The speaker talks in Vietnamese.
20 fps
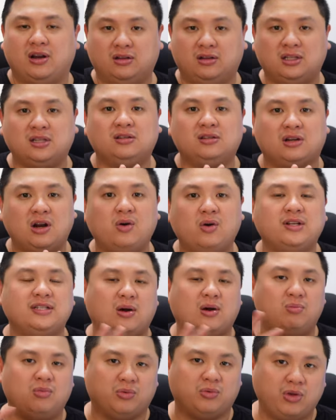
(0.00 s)
nó tương đối
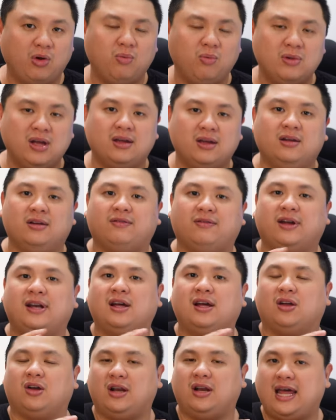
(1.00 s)
trống một chút và
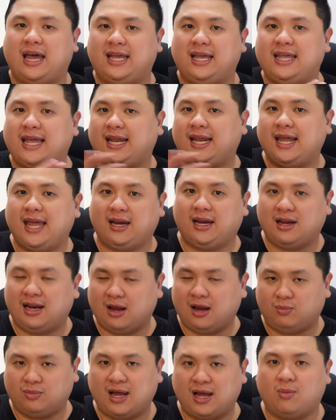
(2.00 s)
đừng có để dây điện nó
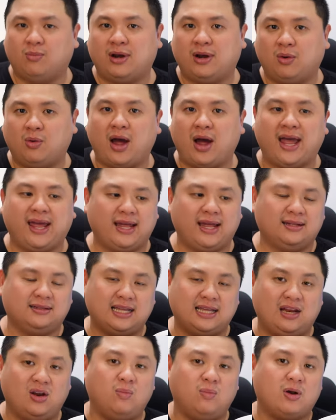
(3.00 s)
lòng thòng ra ngoài ha
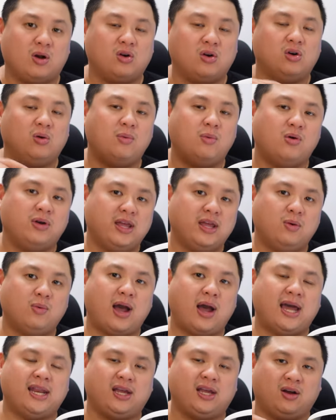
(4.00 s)
tại lúc mà con robot đi
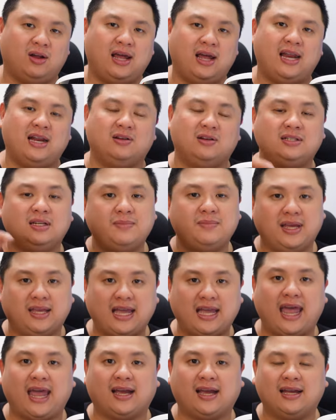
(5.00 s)
qua thì có thể là nó sẽ bị
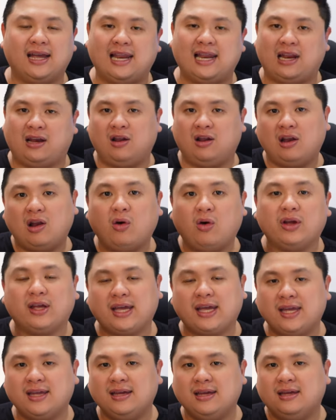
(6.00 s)
kẹt hay là nó lôi
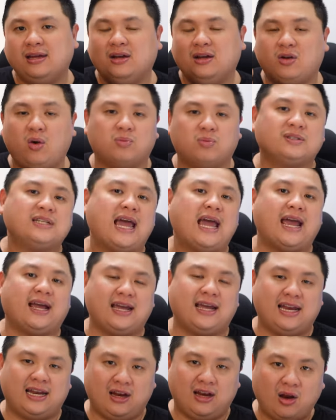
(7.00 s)
cái cục sạc
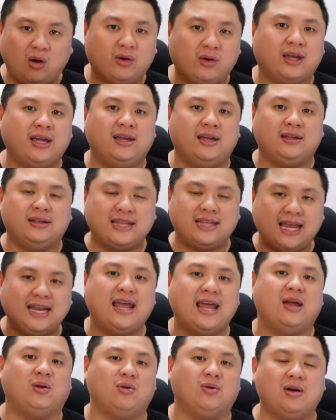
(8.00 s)
hay là nó lôi cái dây
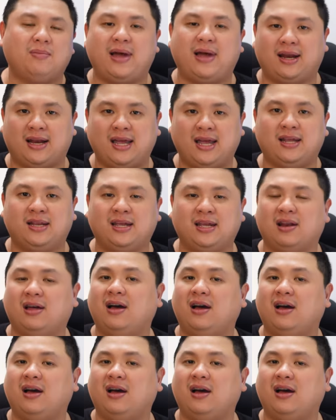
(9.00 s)
điện của các bạn đi thì nó